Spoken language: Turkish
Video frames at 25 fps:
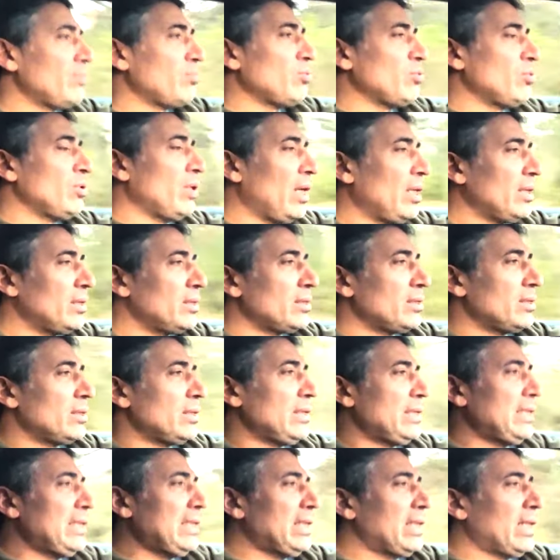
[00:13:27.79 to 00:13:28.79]
Bunlar
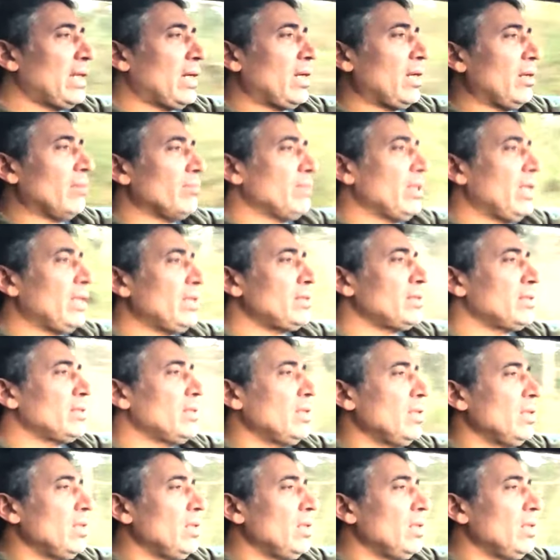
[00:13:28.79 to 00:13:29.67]
iyi rakamlar.